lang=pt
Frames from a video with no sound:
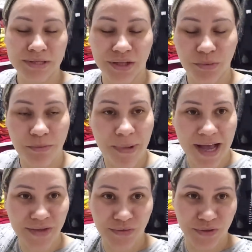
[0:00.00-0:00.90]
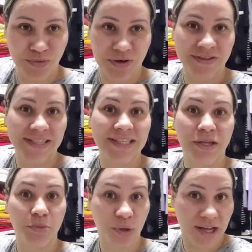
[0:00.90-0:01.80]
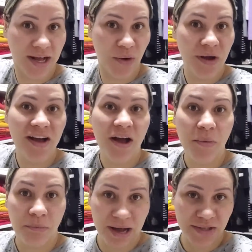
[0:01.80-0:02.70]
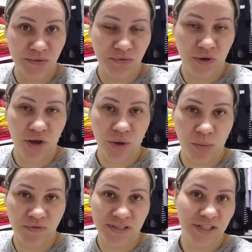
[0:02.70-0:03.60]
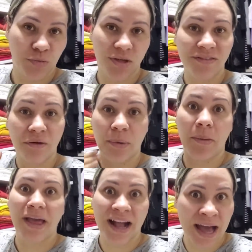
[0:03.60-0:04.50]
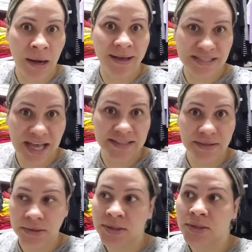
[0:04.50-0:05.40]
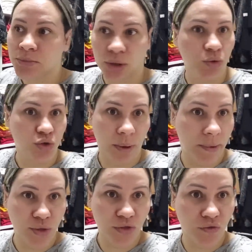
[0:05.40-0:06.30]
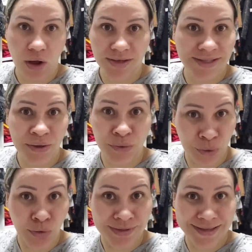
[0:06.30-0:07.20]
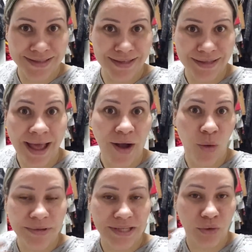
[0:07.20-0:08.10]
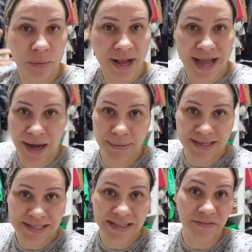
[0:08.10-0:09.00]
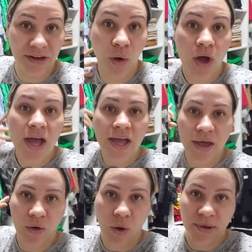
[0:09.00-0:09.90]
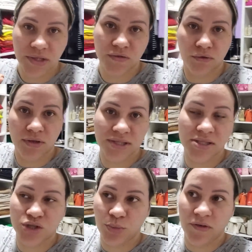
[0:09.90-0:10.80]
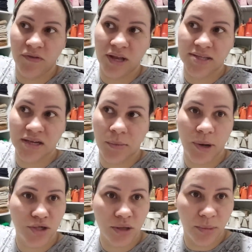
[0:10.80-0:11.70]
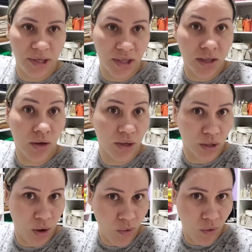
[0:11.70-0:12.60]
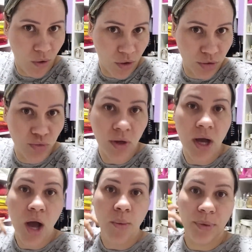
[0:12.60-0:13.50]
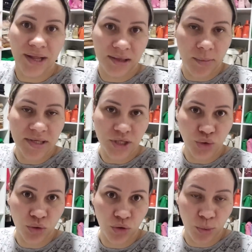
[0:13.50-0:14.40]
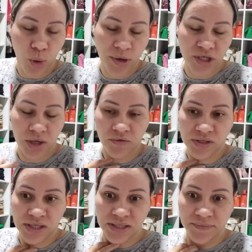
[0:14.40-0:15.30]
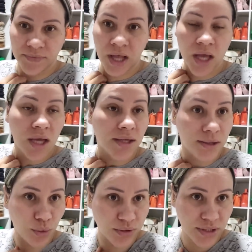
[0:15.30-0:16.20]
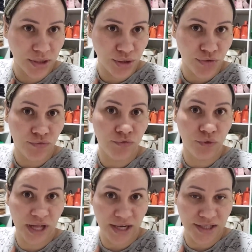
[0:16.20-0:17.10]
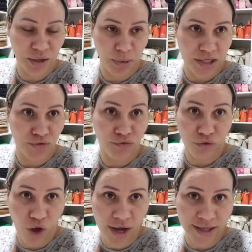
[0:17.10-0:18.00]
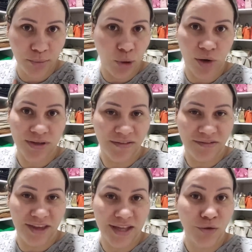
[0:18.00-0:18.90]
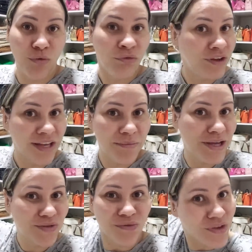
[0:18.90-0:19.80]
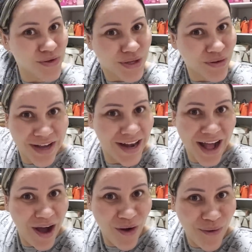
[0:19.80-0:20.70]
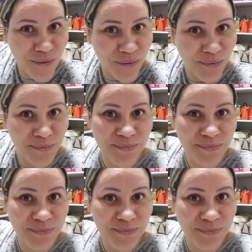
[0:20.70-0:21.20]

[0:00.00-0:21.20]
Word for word: Começando mais um vídeo pra vocês aqui pro canal. Mais um vlog, como vocês podem ver pela minha cara amassada. Ultimamente os vlogs estão todos assim, né? Começando com a minha cara amassada. Afinal, eu começo os vlogs de preferência na parte da manhã, na hora que eu acordo, pra ter bastante conteúdo pra compartilhar com vocês. Então é o seguinte, vou dar início a mais um vlog. Bora rodar a vinheta e conferir mais um vídeo aqui no canal.